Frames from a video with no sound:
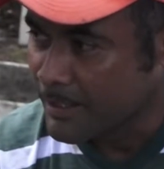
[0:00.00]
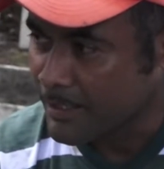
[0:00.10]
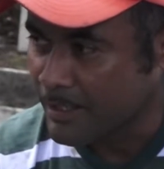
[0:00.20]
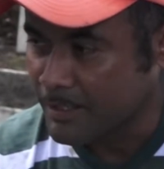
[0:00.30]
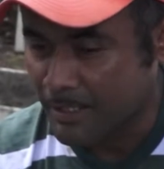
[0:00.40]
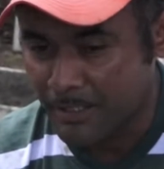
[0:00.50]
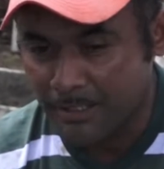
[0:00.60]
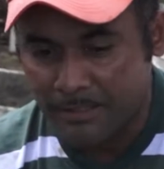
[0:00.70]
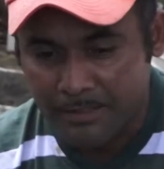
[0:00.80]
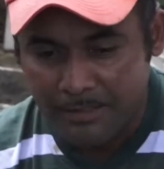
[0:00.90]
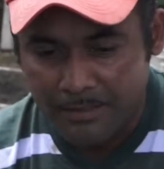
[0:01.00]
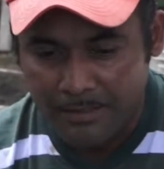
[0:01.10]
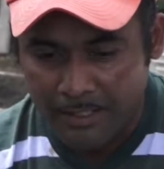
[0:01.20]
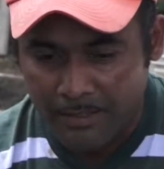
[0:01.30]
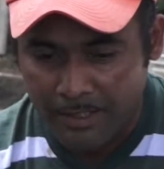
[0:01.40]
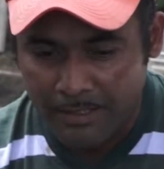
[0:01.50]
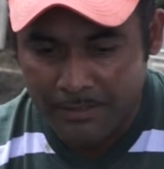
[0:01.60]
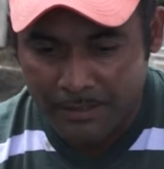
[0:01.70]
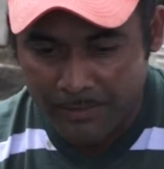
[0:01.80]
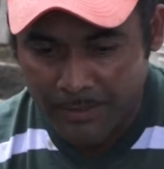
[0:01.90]
ahí están
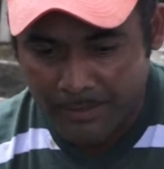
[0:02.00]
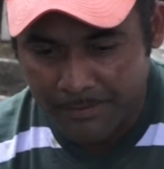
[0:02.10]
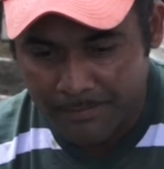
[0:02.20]
trabajando también.